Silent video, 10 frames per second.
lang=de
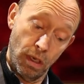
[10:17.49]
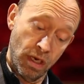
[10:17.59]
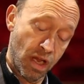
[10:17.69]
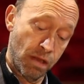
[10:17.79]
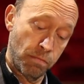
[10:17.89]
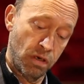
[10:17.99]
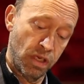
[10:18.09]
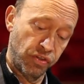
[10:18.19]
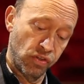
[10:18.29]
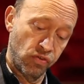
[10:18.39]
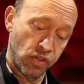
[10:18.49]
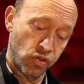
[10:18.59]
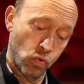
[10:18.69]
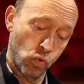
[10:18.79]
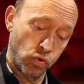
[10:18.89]
Er nahm lächelnd
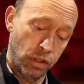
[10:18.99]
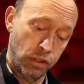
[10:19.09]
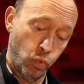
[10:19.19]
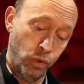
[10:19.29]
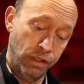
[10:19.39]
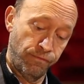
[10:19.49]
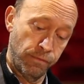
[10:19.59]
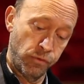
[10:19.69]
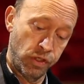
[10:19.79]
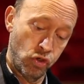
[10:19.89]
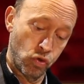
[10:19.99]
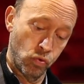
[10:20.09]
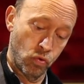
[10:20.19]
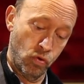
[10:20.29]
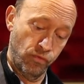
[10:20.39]
das rote Etui vom Tisch
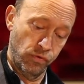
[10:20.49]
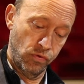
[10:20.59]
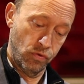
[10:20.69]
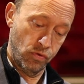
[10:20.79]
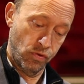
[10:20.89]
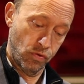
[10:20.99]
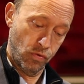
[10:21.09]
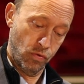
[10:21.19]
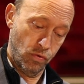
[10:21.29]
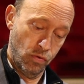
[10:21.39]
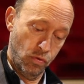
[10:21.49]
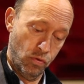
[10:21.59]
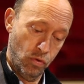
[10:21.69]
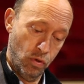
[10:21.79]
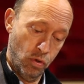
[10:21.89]
und öffnete es.
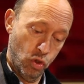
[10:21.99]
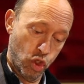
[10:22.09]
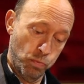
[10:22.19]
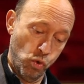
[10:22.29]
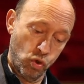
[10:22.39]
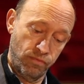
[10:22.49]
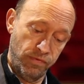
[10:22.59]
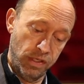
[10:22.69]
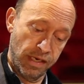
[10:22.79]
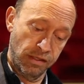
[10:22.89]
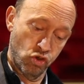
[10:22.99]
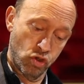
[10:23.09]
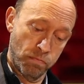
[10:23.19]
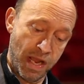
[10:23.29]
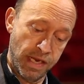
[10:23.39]
Schmuck wie ein
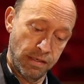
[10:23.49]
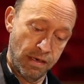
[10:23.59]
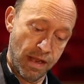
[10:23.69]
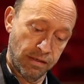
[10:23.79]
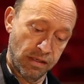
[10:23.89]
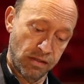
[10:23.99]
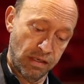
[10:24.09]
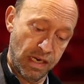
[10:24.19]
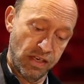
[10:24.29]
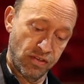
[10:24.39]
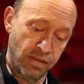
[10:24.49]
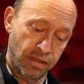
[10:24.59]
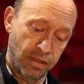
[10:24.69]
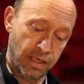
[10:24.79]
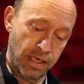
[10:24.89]
Geschmeide lag das gläserne
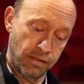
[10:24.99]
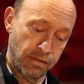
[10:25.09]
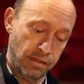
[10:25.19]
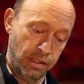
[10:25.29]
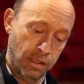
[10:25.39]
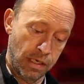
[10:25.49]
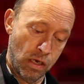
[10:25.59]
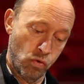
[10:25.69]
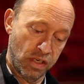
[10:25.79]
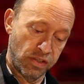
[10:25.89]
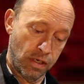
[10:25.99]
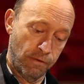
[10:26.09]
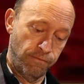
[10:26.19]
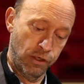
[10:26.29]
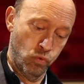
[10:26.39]
Gerät in die genau nach
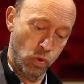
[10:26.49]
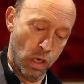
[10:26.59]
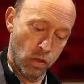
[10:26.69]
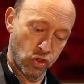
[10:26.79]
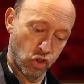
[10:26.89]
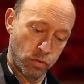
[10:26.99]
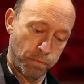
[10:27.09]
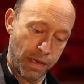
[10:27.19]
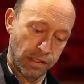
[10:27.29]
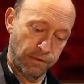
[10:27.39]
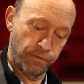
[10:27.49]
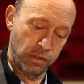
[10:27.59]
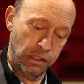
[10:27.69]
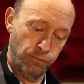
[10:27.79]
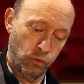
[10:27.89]
seiner Figur ausgesparte
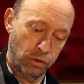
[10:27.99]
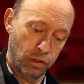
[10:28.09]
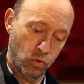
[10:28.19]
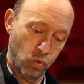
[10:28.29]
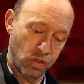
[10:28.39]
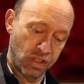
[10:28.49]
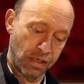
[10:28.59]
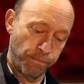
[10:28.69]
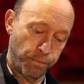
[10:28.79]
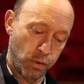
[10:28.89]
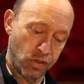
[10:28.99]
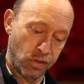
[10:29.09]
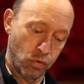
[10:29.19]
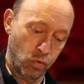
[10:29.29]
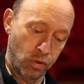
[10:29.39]
Vertiefung der roten
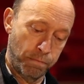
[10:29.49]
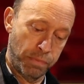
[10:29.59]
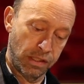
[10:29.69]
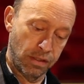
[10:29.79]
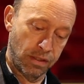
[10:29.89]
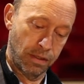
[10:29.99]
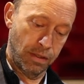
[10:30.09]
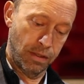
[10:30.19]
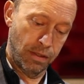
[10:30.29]
Samtpolsterung gebettet.